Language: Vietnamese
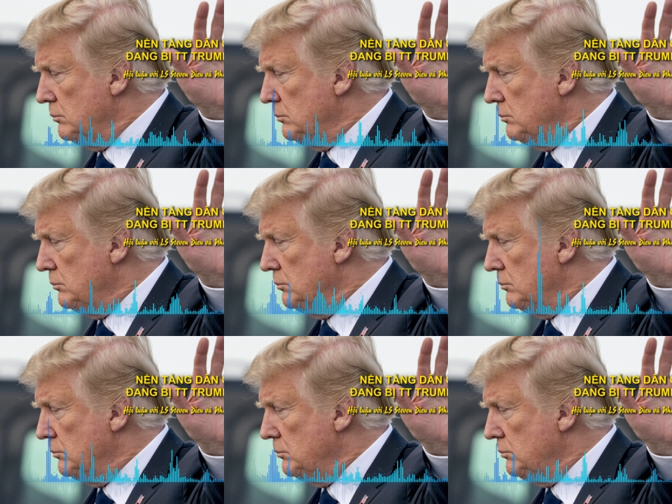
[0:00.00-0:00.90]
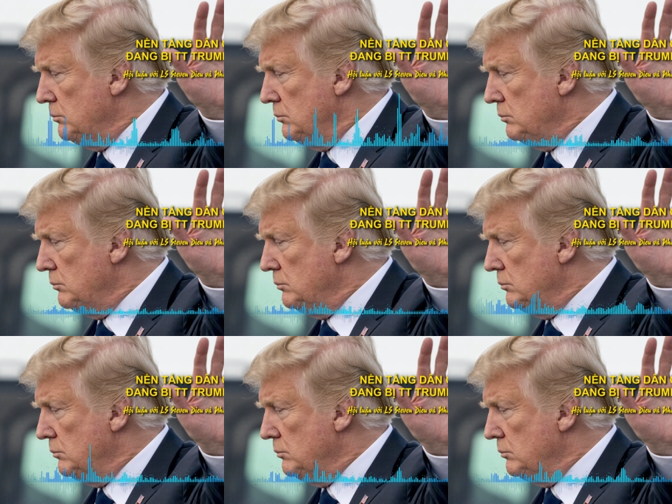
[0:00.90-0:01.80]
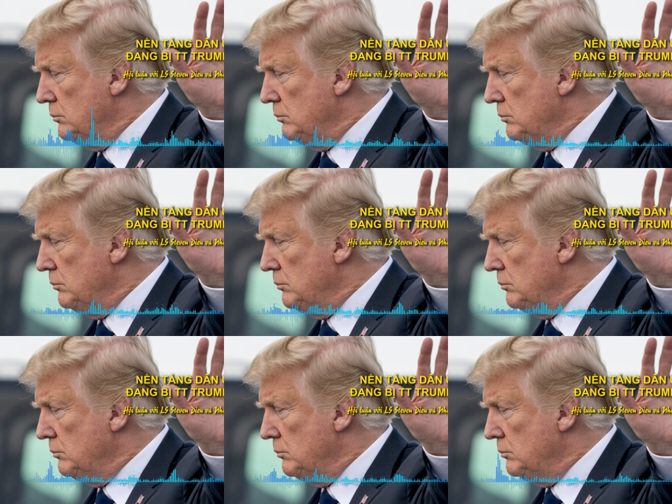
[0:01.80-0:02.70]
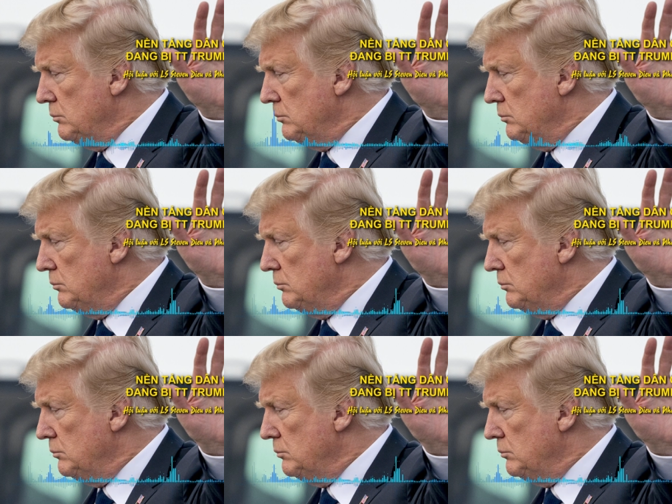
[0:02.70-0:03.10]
quý vị sẽ thấy những cái hình ảnh cũ mà thượng nghị sĩ McCain